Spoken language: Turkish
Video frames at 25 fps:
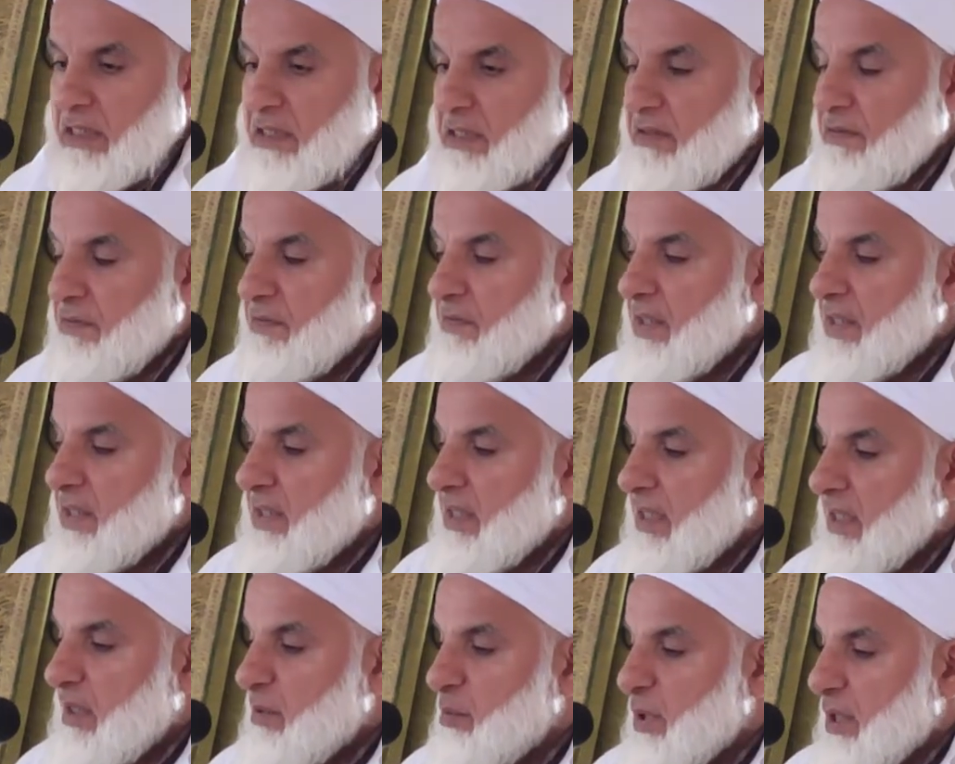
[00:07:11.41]

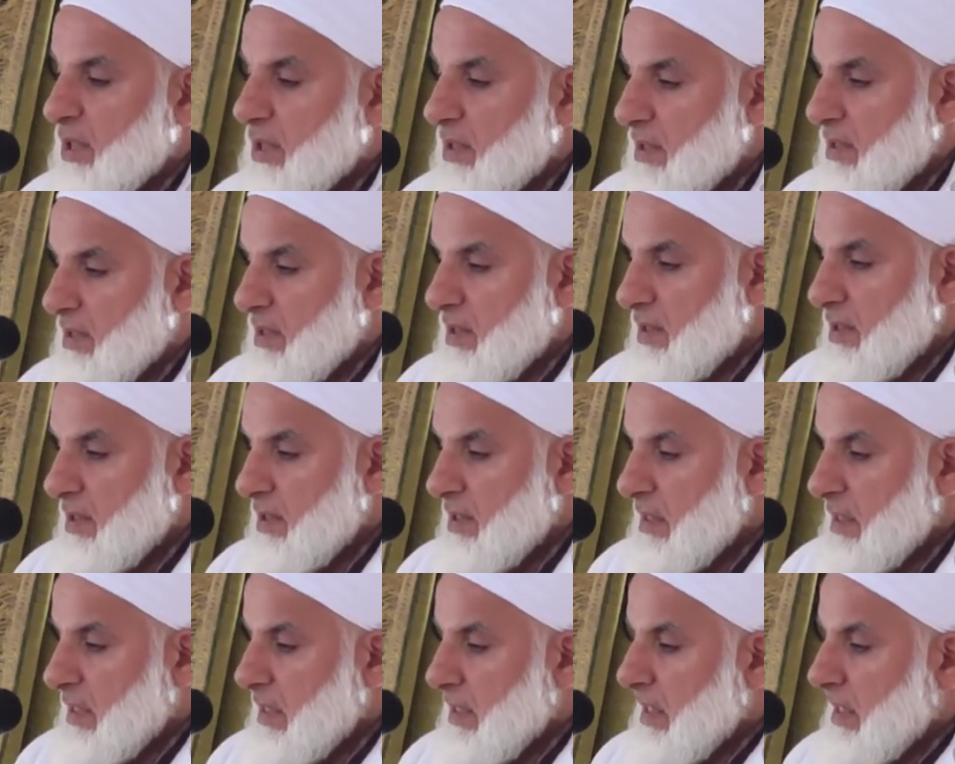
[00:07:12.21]
İfadeye bakınız.
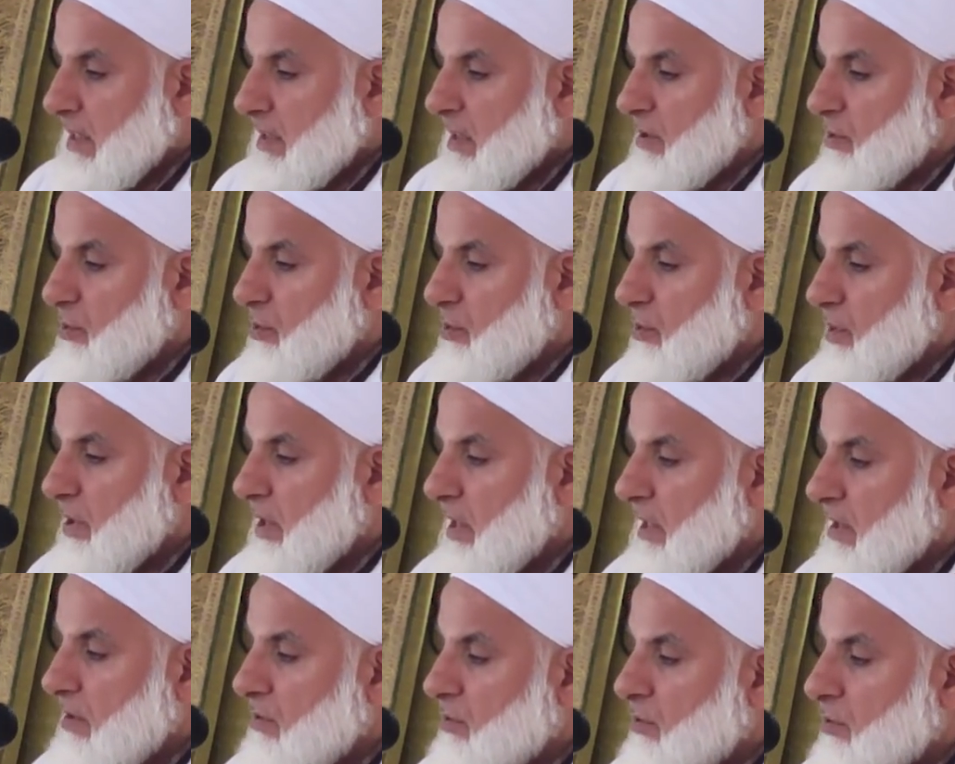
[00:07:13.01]
Sakın
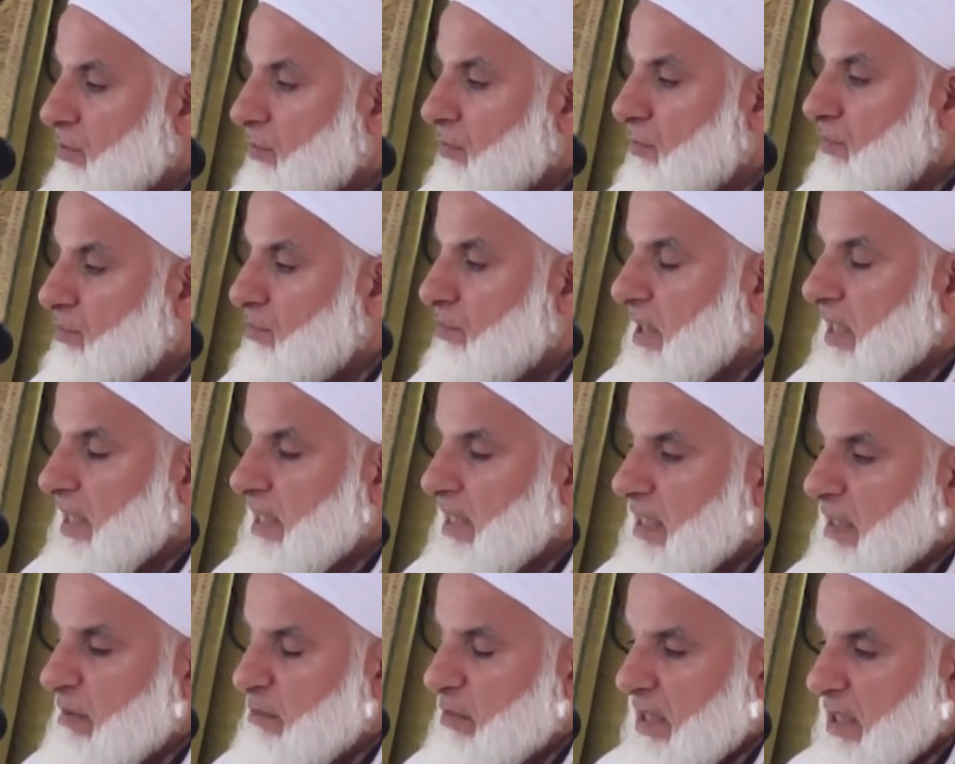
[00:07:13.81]
onlara öf
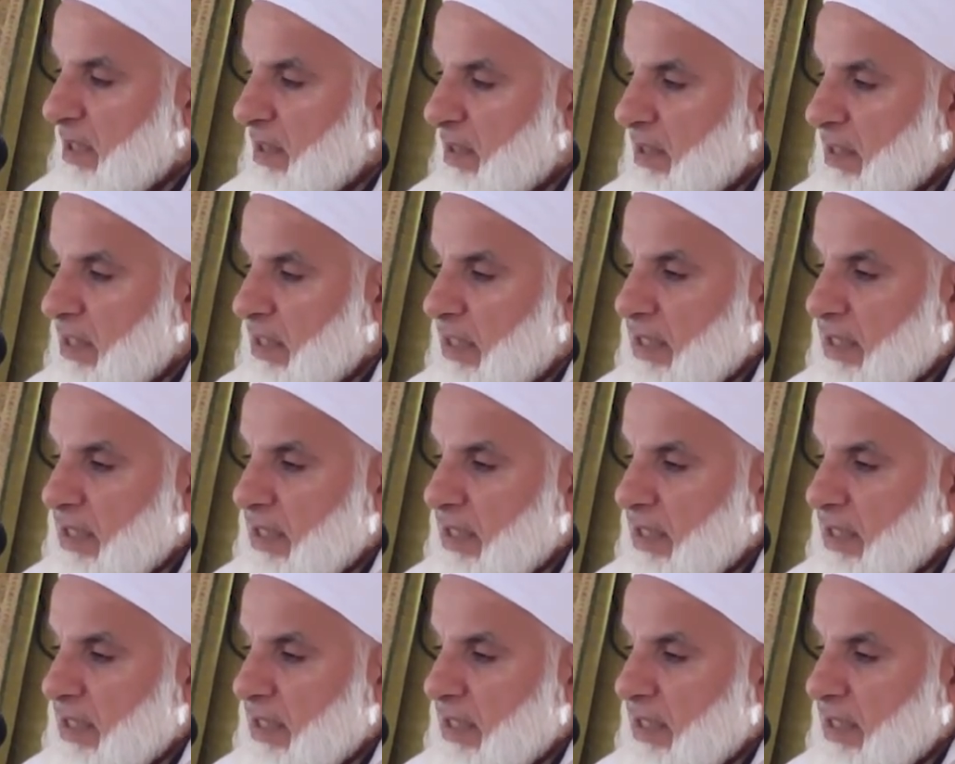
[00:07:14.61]
bile deme.